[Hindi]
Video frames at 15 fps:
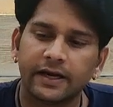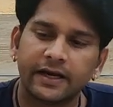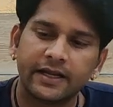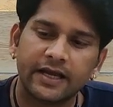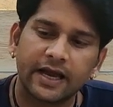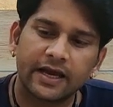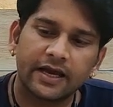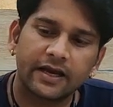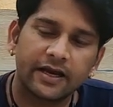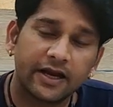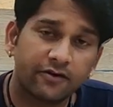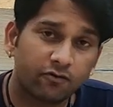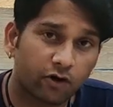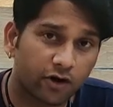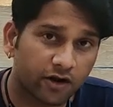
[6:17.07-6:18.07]
डी आई आर
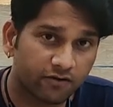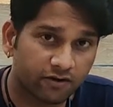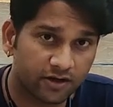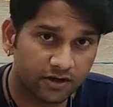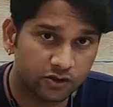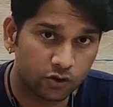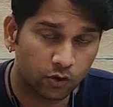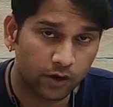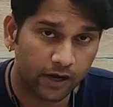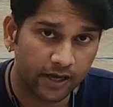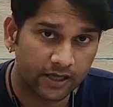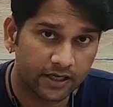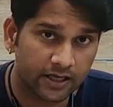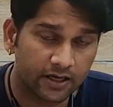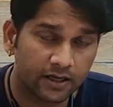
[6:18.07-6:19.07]
एट फोर्टी वन जो है
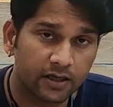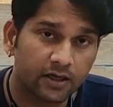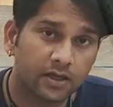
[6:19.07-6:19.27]
ये